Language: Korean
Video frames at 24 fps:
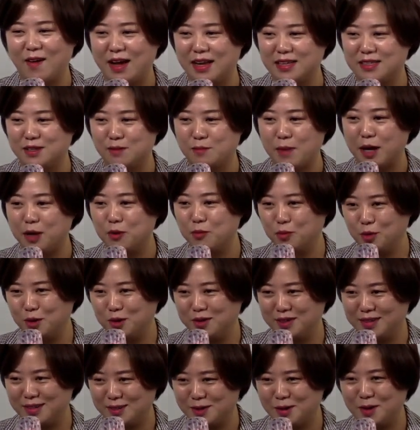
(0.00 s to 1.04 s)
아직 많은
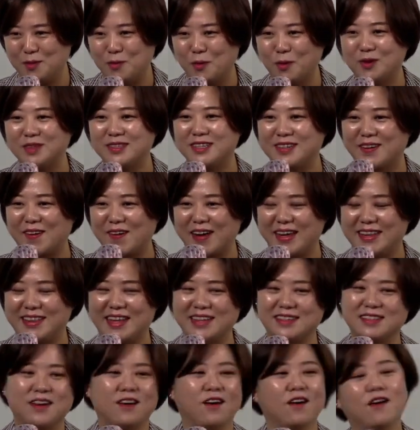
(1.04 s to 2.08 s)
분들이 저를 모르실 것
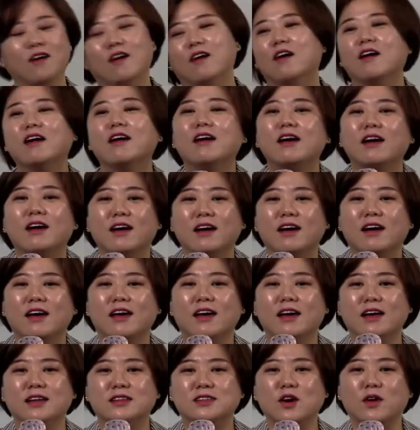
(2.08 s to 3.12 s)
같아서
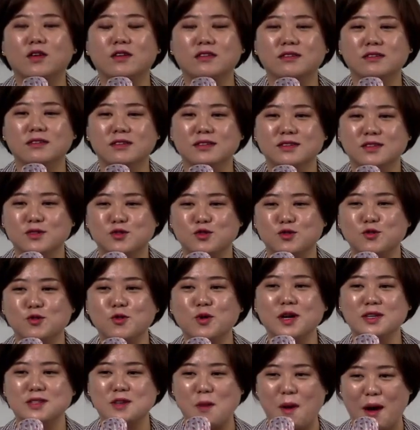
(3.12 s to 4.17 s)
예, 저는
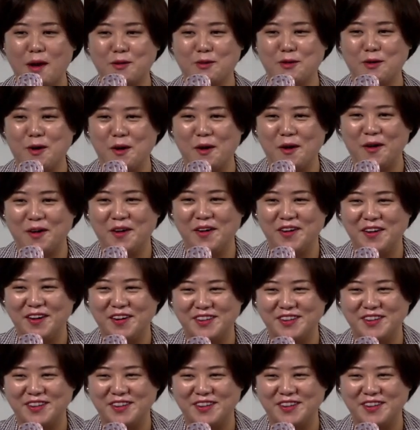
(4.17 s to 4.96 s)
중국에서 왔고요.